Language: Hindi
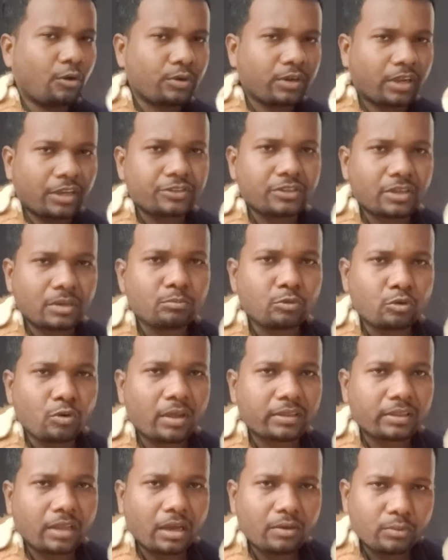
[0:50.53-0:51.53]
उनका जन्म
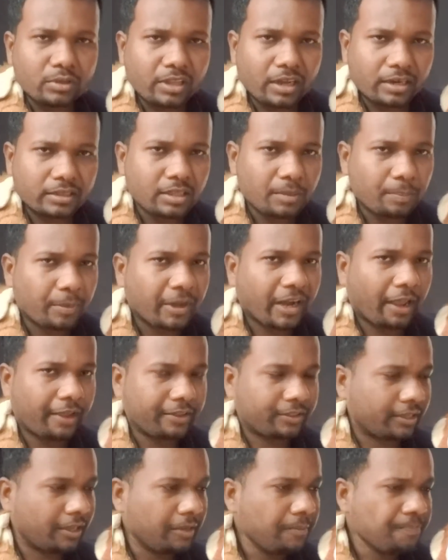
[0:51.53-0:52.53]
हुआ था वो धरती पर
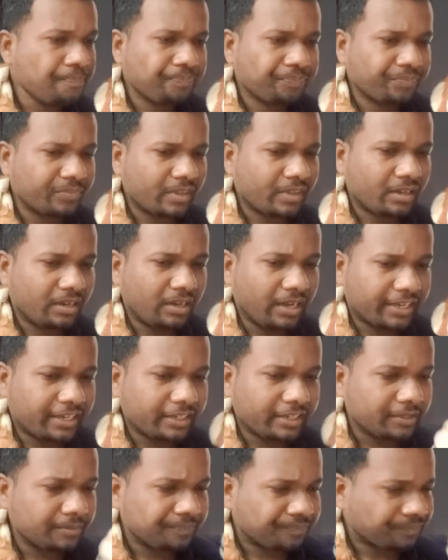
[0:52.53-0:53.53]
आए थे
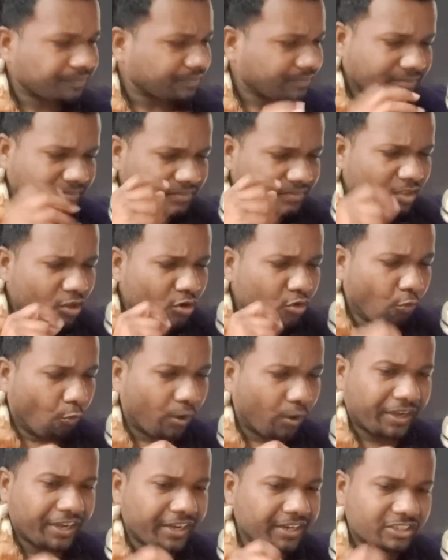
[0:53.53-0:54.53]
लेकिन
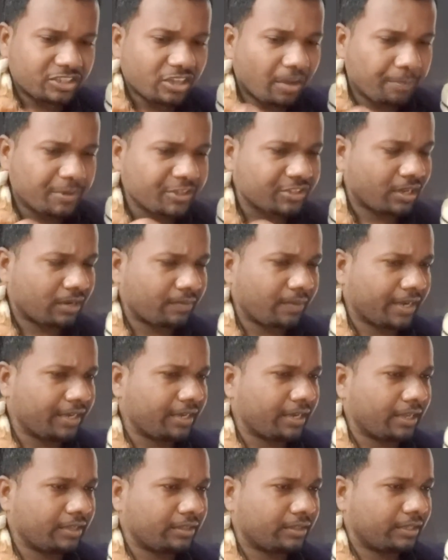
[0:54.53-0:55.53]
वो डेट 26
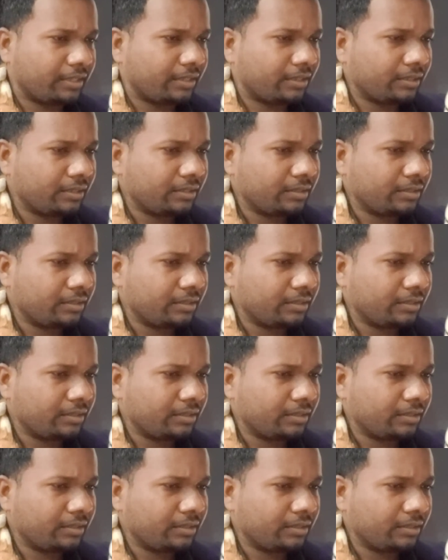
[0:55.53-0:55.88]
जनवरी नहीं थी